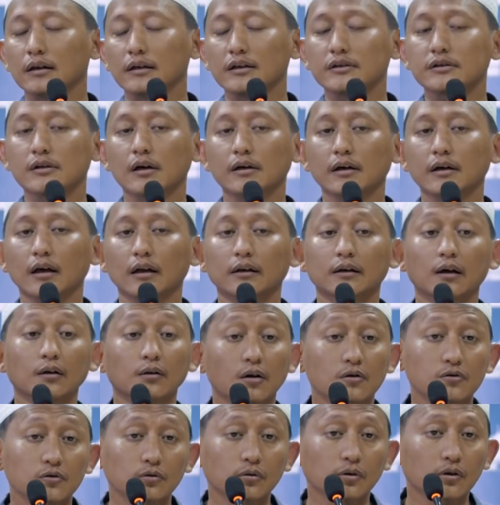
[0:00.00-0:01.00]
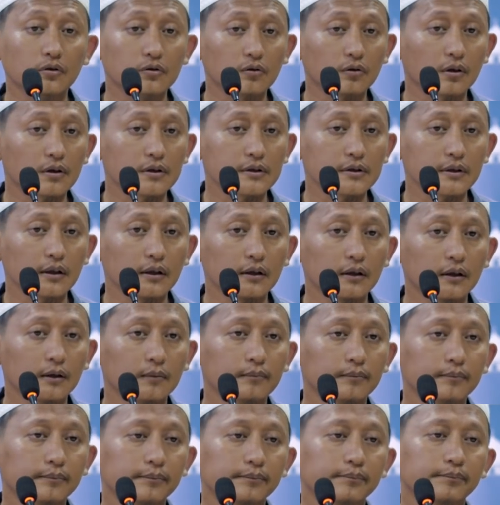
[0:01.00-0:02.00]
tidak disyariatkan Rasulullah
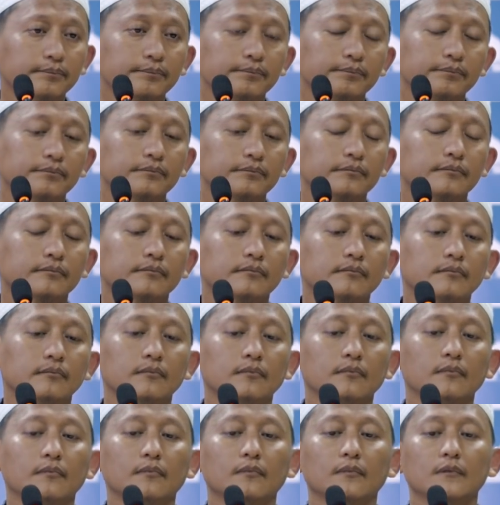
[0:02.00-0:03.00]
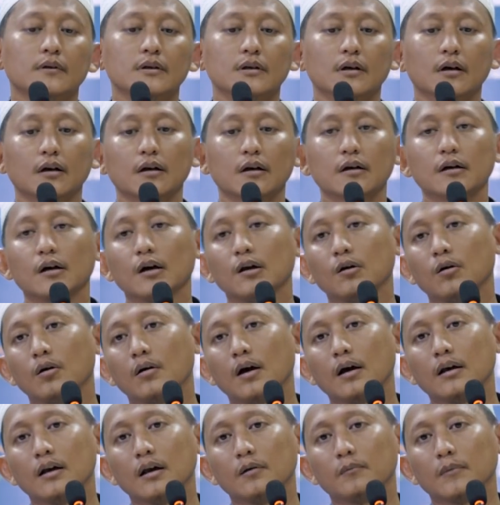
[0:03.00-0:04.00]
SAW? Sekarang
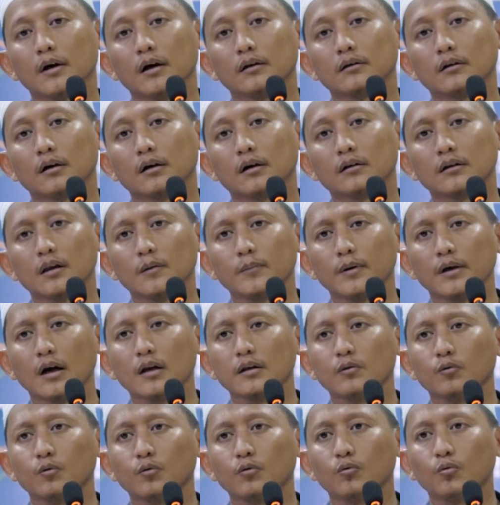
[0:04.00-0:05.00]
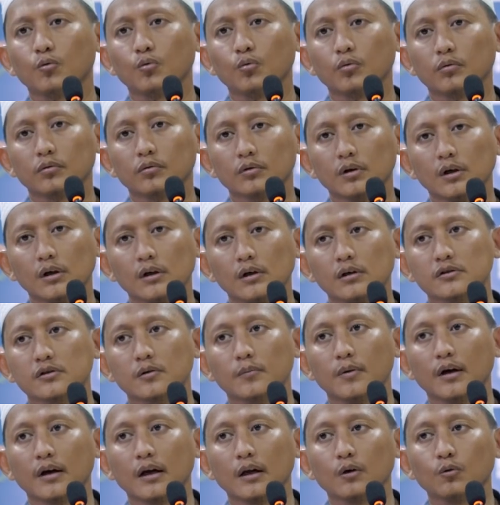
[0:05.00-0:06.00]
kalau ada yang mengatakan, tapi kan
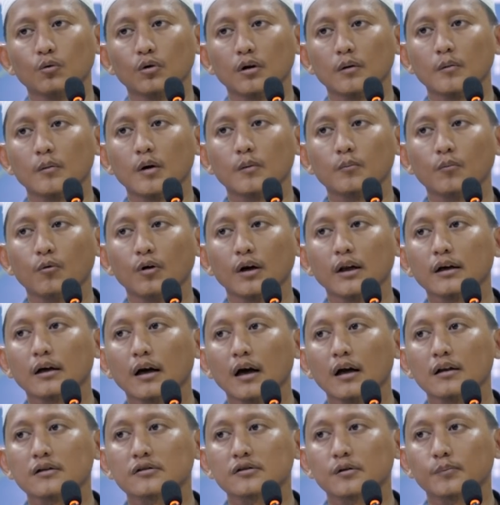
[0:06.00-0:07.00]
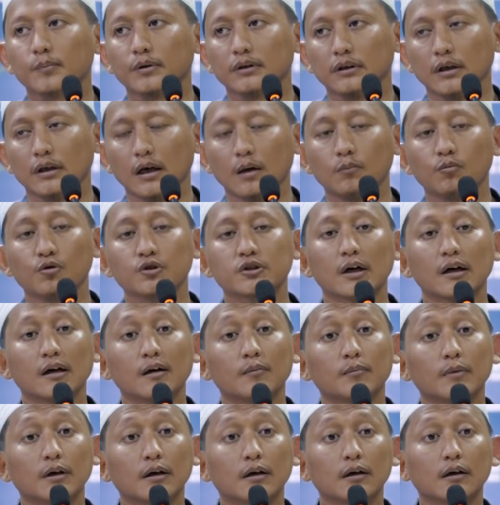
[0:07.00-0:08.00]
sebagian ulama membolehkan seperti Abu
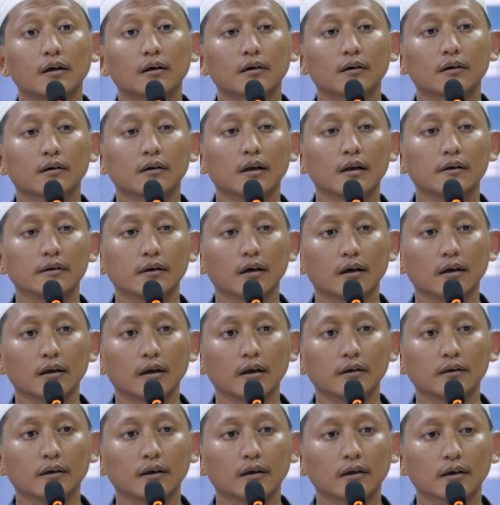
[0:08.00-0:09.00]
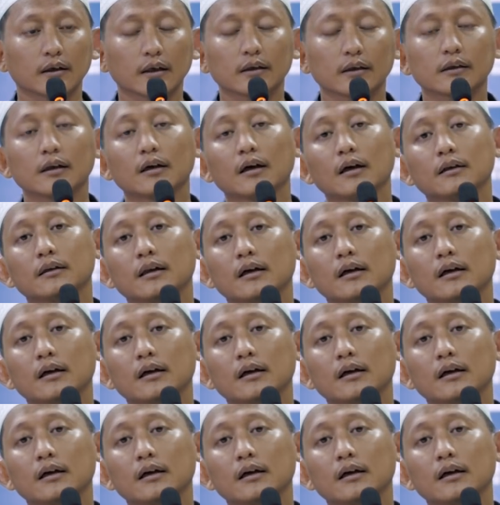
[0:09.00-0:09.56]
Syamah dan yang lainnya. Kita